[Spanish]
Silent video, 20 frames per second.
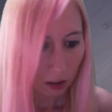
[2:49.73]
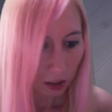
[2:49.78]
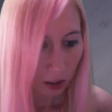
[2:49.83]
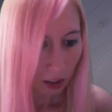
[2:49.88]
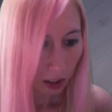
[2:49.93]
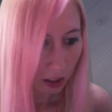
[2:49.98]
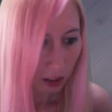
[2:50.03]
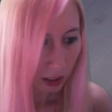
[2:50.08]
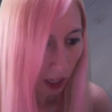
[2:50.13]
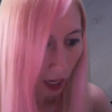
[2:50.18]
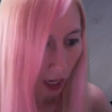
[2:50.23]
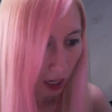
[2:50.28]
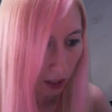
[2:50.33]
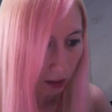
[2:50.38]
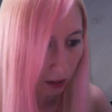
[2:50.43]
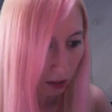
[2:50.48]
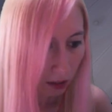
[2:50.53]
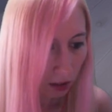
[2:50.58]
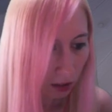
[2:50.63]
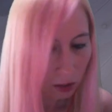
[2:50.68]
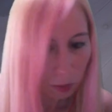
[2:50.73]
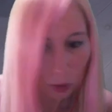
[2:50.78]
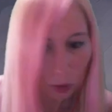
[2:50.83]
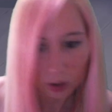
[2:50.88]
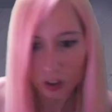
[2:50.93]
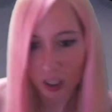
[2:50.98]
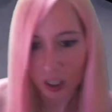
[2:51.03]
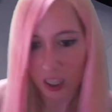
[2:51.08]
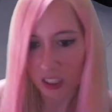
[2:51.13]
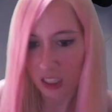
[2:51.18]
¿Quién llega antes? Bueno,
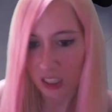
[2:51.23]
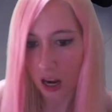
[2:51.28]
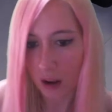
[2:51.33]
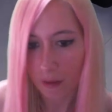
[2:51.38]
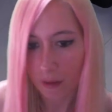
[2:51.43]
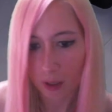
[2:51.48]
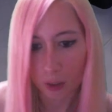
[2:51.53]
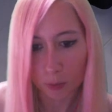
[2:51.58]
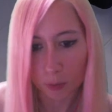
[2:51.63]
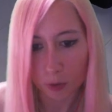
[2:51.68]
llegáis a la vez.